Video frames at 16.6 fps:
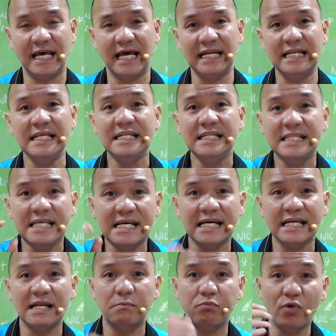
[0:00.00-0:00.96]
niyan, hindi
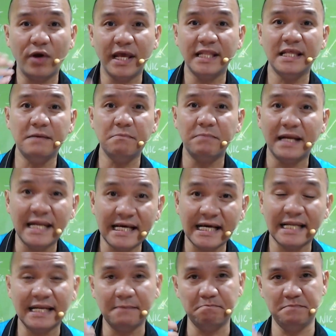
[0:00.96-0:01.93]
ka na pwedeng
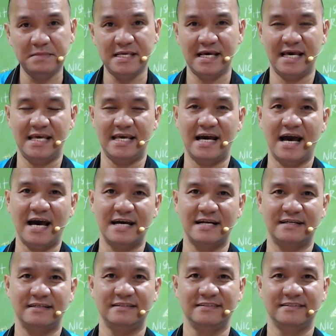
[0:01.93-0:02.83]
balikan ng BIR.